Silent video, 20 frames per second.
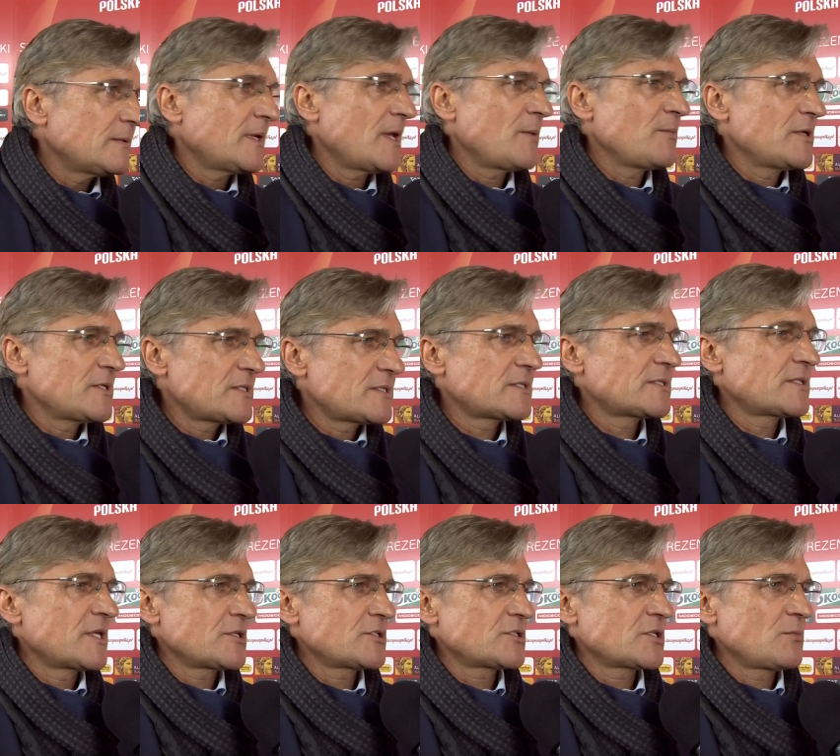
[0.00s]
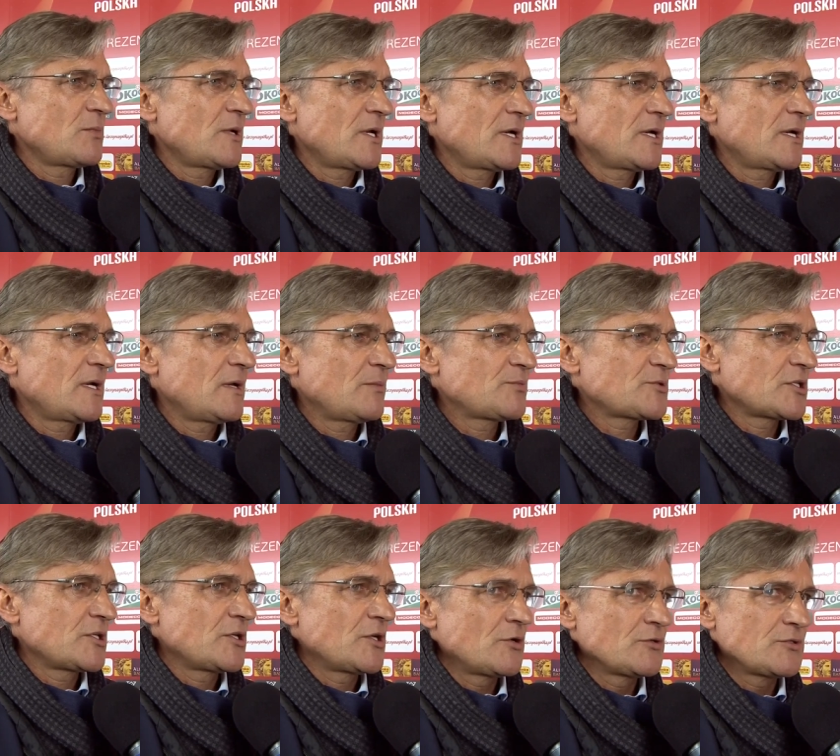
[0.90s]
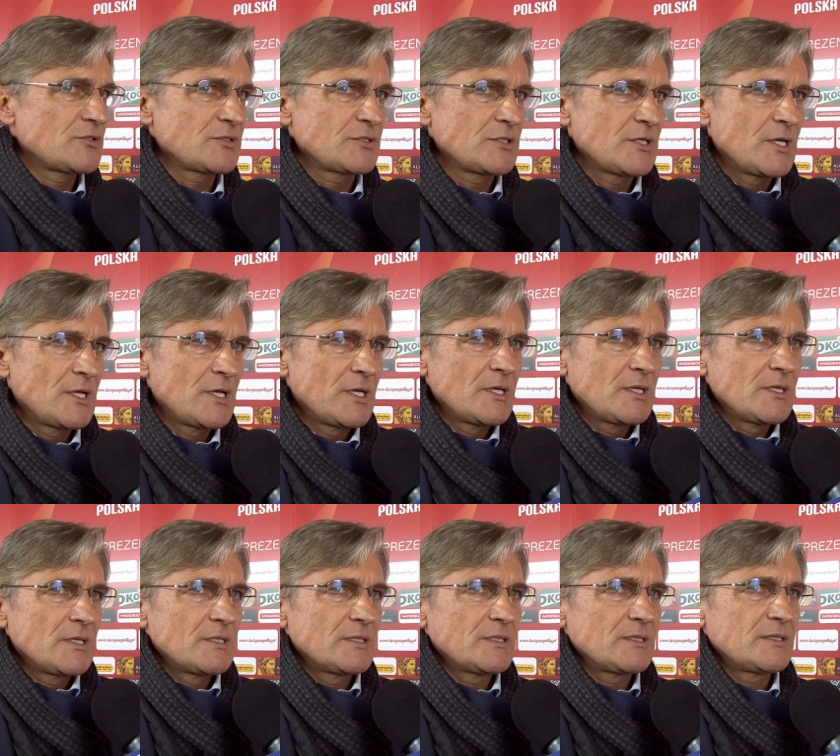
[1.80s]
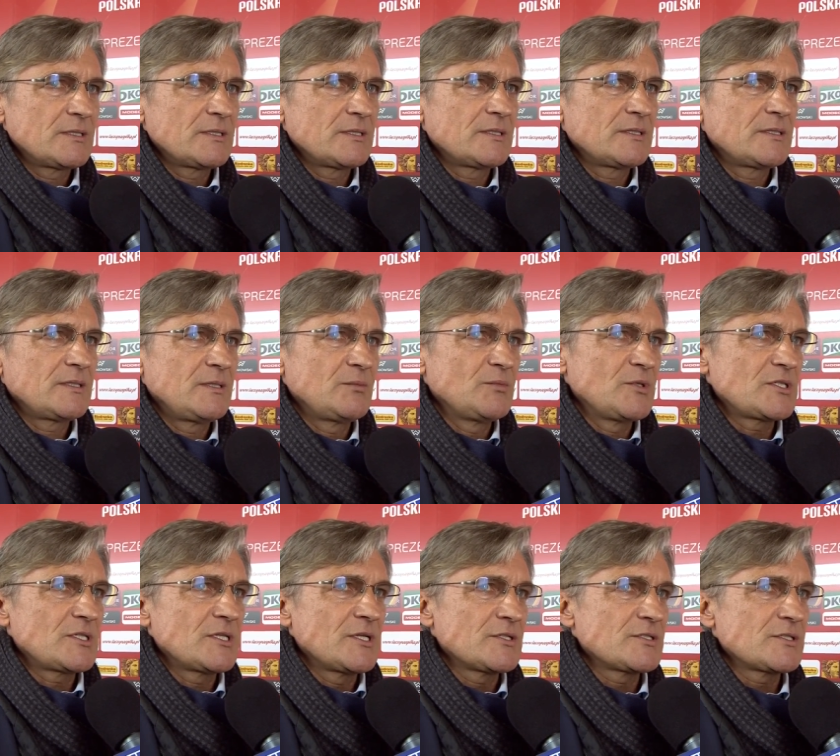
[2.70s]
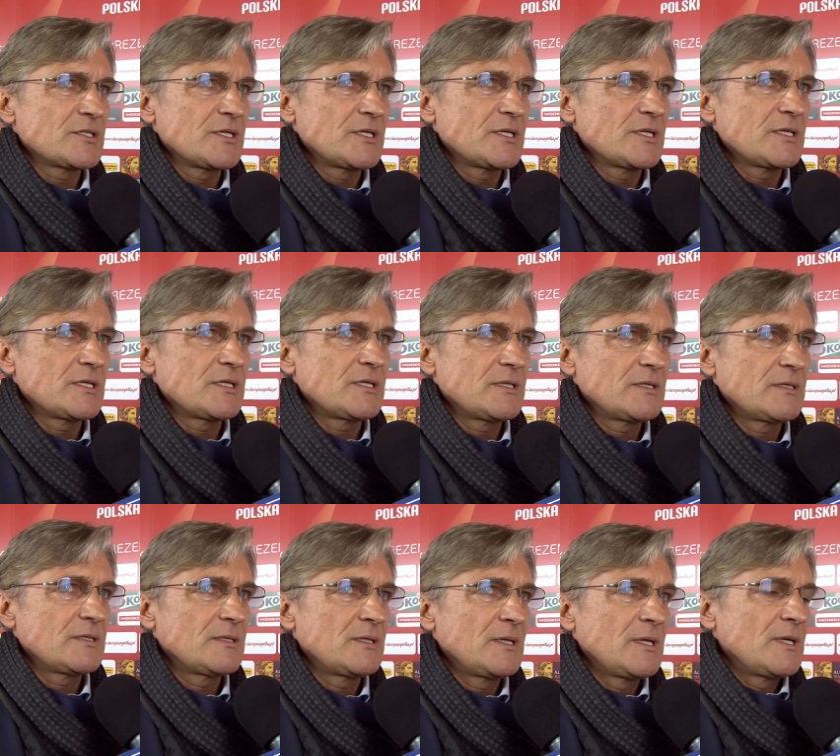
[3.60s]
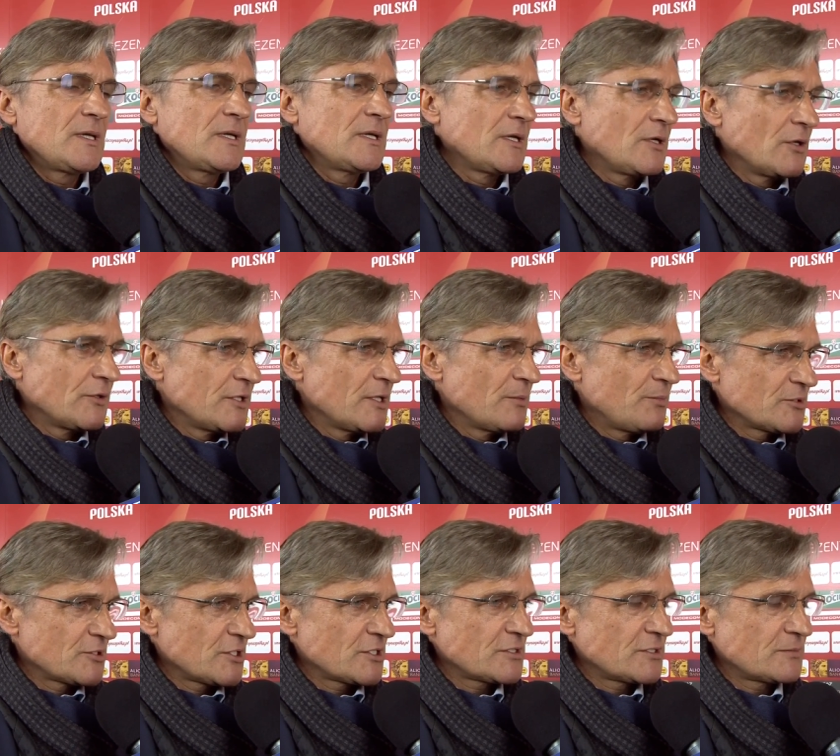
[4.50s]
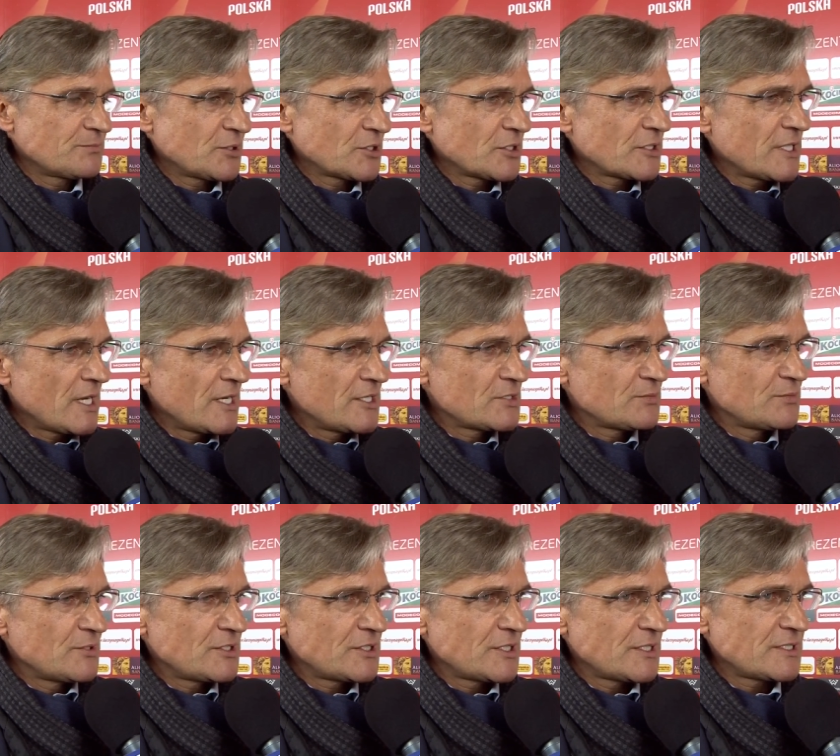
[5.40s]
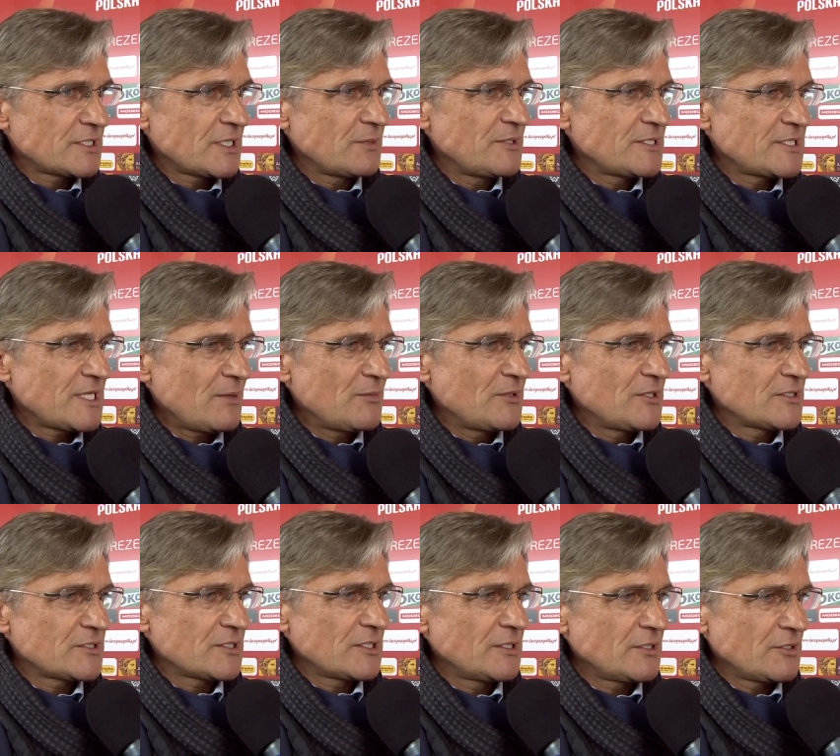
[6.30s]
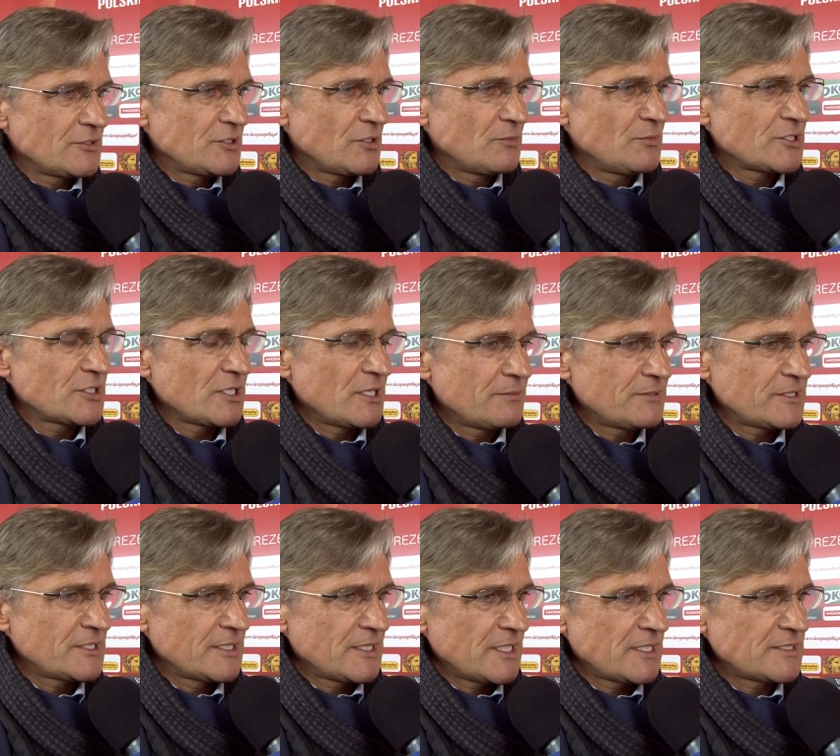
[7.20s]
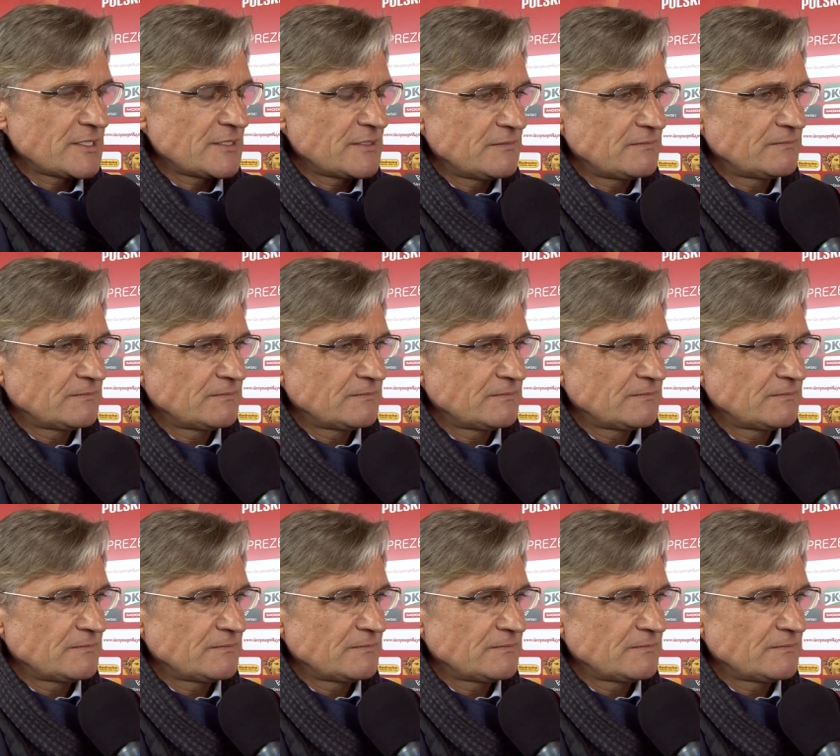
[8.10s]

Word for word: Remis też trzeba przyjąć y, i myślę, że godnie pożegnaliśmy się z kibicami, jeżeli chodzi o mecze reprezentacji.